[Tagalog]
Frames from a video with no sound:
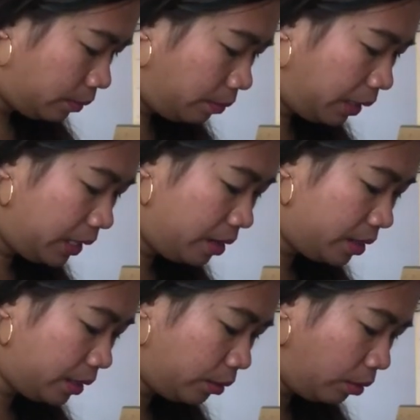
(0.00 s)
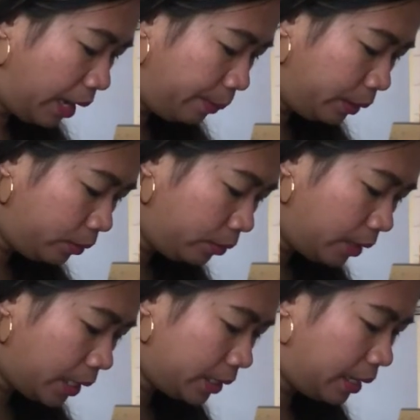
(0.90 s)
Malinis na tong apple ko
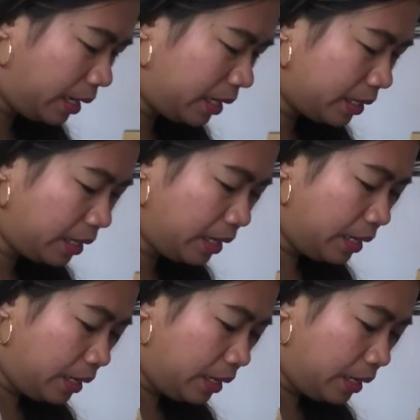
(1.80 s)
guys ha, kasi